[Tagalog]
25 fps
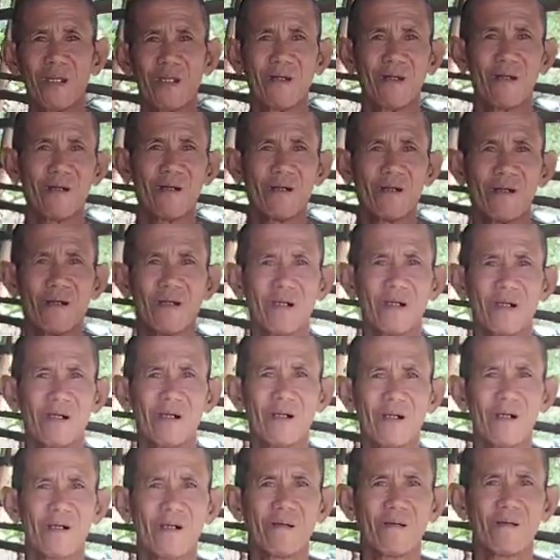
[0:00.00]
Ah, sige po.
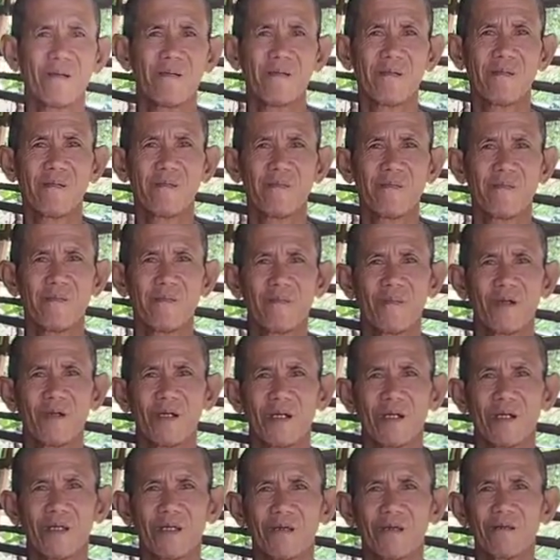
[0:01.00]

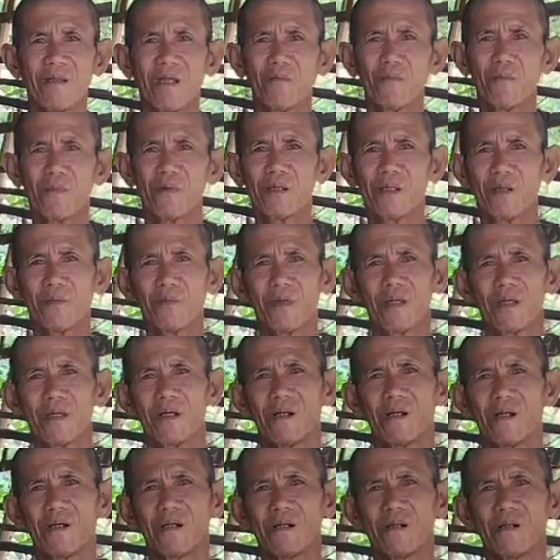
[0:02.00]
So yan po mga
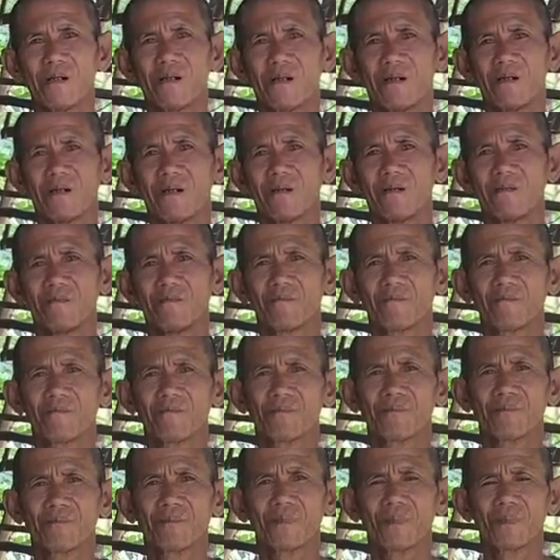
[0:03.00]
kalingap. Ayan.
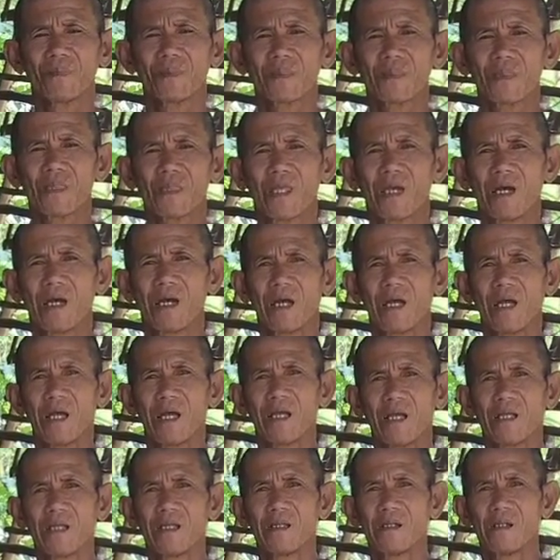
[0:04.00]
Sana matulungan natin si
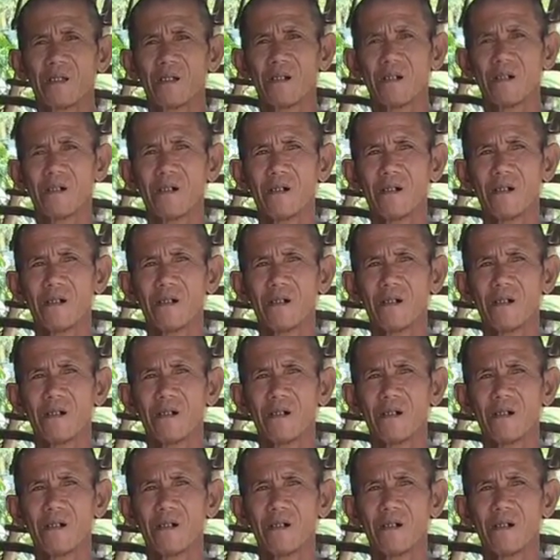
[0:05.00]
tatay.